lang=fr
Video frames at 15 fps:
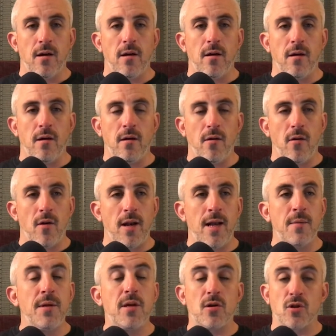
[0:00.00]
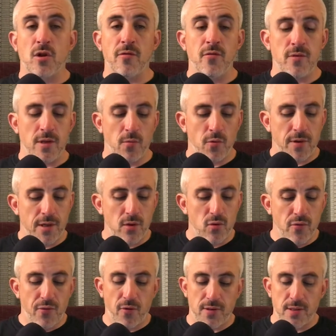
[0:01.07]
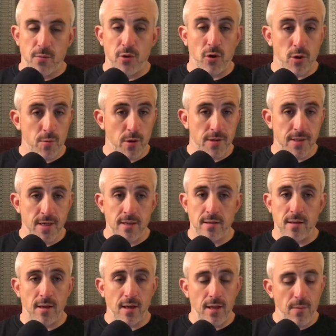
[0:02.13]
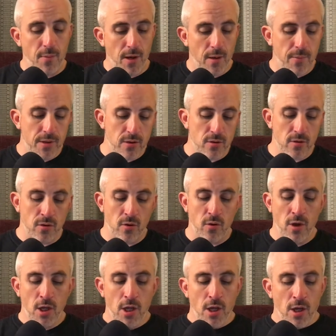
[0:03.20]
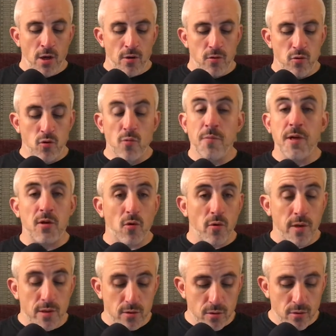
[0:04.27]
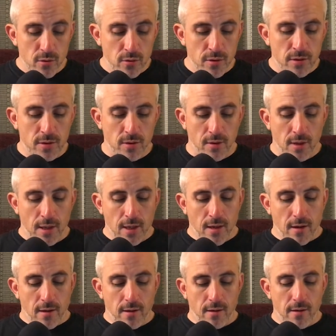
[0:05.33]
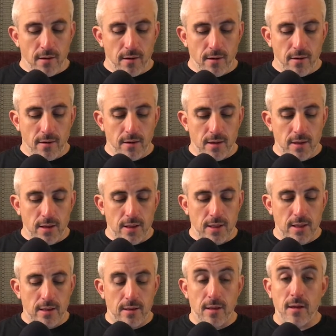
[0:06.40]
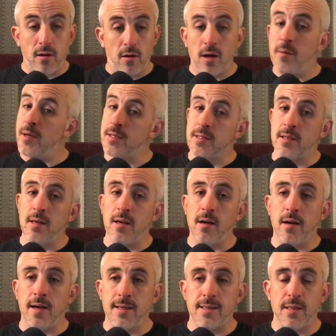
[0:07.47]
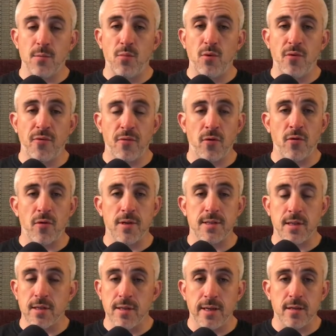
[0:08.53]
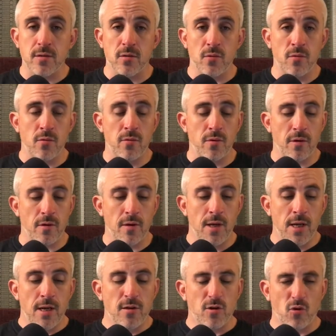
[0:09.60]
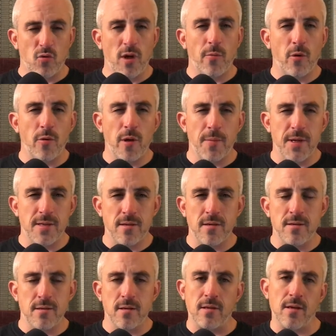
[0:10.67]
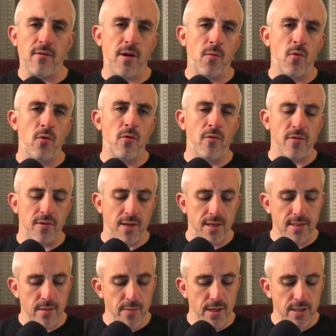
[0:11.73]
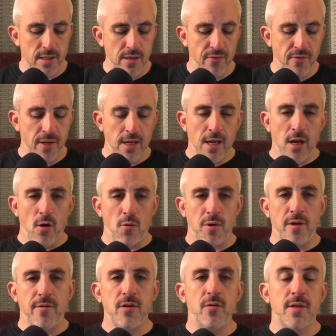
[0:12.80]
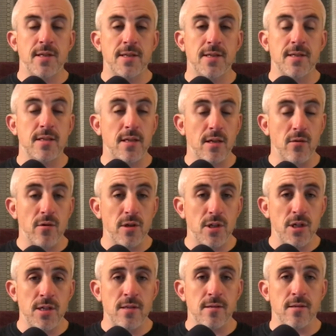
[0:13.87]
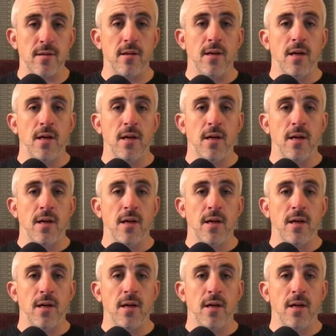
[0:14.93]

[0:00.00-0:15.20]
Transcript: Euh, là, Microsoft nous a montré du Forza Motorsport 7, qui est hyper impressionnant, du Metro Exodus, euh, qui était quand même assez, euh, assez bluffant dans les scènes d'action, surtout à la première personne, c'était vraiment très immersif. On avait du Assassin's Creed Origins